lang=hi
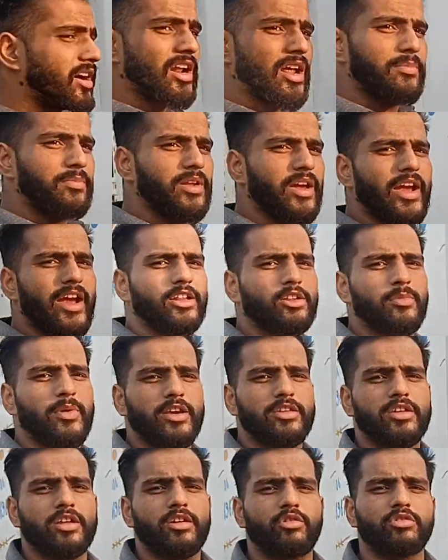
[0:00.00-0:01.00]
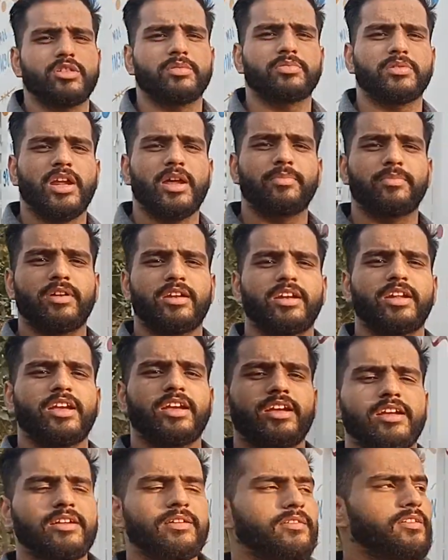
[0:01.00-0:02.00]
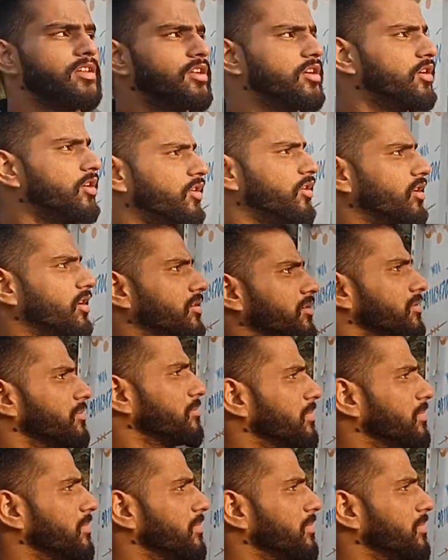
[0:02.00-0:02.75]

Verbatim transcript: पर अगर आप नए हैं तो भाई चैनल को सब्सक्राइब कर लें और